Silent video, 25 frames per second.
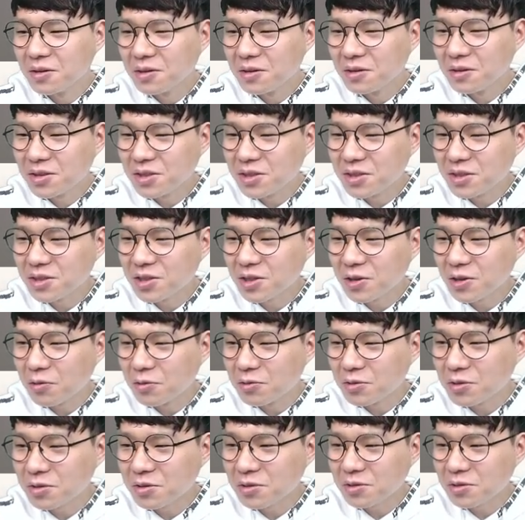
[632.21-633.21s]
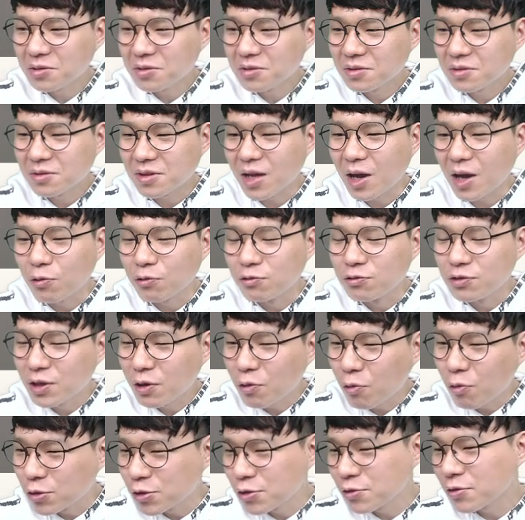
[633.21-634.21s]
실제로는 다 우리의
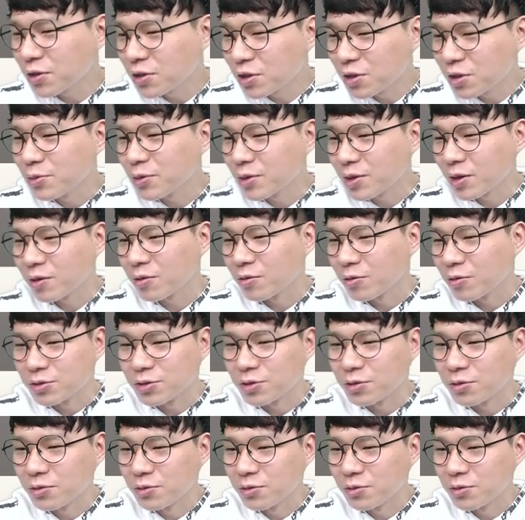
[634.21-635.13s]
고정관념이 있다는 거죠.